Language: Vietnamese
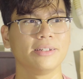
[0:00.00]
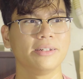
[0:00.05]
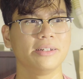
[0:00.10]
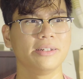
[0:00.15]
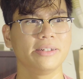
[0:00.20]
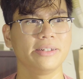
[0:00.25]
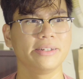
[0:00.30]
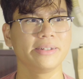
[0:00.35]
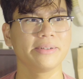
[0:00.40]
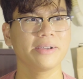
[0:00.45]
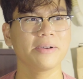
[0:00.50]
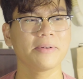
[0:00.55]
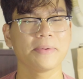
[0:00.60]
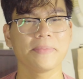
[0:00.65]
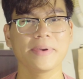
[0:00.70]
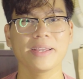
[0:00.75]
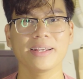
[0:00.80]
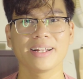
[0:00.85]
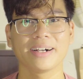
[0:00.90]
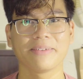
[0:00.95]
thì các
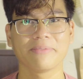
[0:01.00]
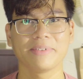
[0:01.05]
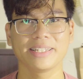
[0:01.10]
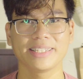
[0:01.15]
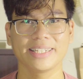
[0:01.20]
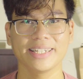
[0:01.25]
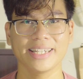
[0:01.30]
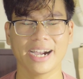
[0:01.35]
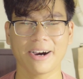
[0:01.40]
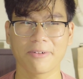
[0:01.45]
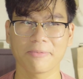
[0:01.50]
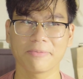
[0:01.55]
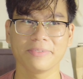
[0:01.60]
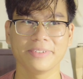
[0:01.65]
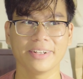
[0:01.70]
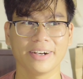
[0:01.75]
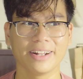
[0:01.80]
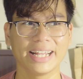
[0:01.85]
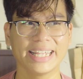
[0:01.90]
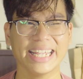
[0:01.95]
bạn biết là mình chỉ học
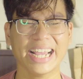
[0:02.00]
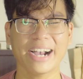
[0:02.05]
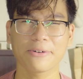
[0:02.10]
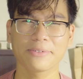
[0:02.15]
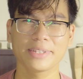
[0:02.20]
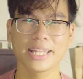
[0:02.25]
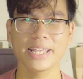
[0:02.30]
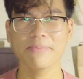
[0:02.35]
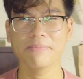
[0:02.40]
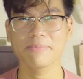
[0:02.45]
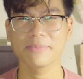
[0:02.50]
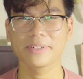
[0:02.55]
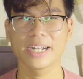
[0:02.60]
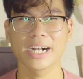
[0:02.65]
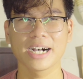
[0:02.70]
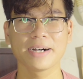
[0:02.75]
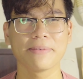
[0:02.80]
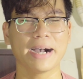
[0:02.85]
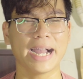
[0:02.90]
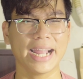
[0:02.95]
gọi là giao tiếp
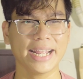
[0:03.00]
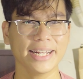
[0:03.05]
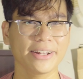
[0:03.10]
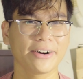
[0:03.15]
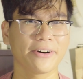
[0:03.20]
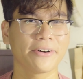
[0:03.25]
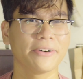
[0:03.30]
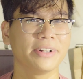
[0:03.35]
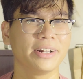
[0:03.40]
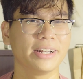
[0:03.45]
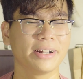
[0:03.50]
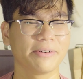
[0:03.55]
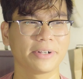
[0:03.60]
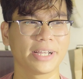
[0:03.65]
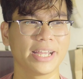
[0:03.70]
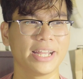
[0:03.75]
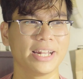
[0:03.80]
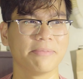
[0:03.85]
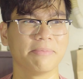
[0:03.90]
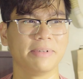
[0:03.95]
cơ bản thôi, nên
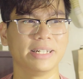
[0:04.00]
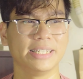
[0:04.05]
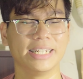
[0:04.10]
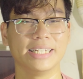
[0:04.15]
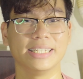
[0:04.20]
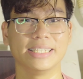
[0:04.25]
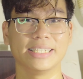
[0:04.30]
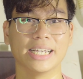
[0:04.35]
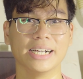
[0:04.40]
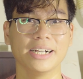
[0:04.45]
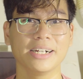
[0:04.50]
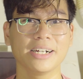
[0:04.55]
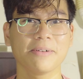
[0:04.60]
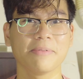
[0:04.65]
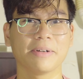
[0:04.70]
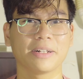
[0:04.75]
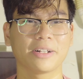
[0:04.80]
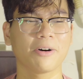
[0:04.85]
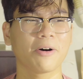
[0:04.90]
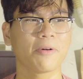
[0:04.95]
đôi khi là mình nhìn chữ
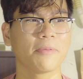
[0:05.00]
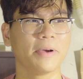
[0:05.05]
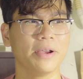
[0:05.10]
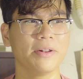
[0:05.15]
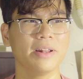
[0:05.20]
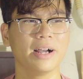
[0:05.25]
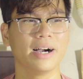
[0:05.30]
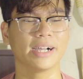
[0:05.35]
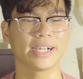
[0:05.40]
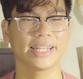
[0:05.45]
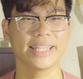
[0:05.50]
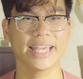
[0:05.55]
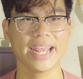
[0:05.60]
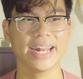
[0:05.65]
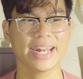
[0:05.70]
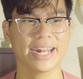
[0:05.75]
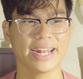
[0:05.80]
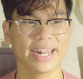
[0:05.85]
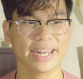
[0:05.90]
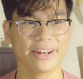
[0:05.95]
mình cũng không hiểu là cái
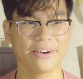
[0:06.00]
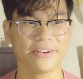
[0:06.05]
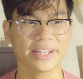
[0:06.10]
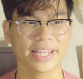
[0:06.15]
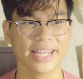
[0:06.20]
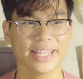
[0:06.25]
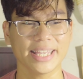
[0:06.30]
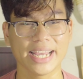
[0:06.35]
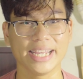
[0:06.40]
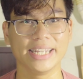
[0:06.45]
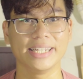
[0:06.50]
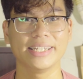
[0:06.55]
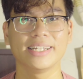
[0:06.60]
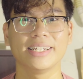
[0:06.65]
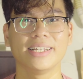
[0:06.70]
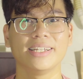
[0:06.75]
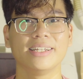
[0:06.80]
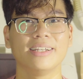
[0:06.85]
giấy này đang nói về cái gì,